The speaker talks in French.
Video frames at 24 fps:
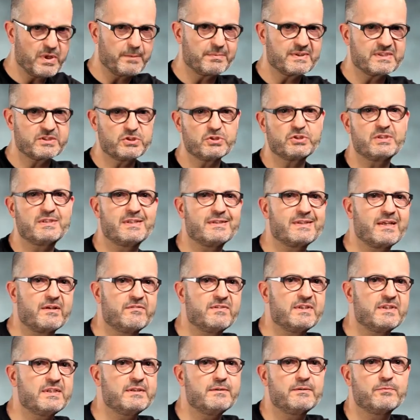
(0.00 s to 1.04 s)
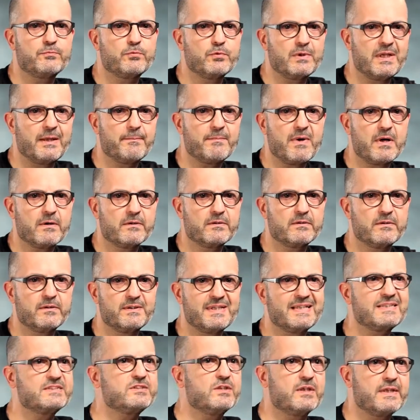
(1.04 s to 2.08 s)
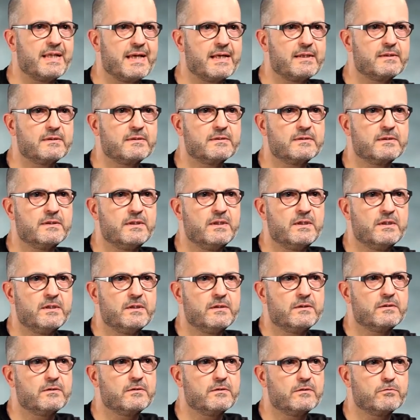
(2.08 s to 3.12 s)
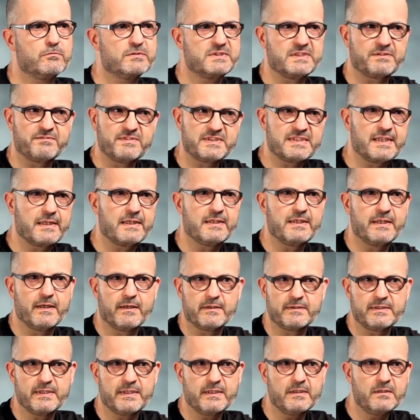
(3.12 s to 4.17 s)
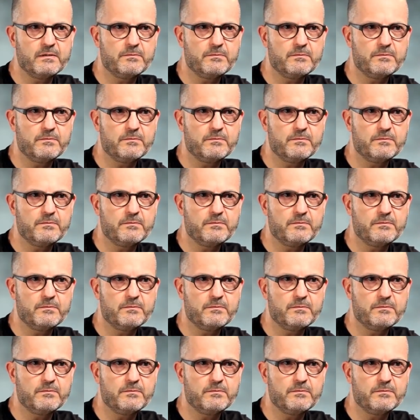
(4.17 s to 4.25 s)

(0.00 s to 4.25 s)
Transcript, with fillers: Puis après ça, j'ai été travailler pour la Banque nationale. Euh, au service à la clientèle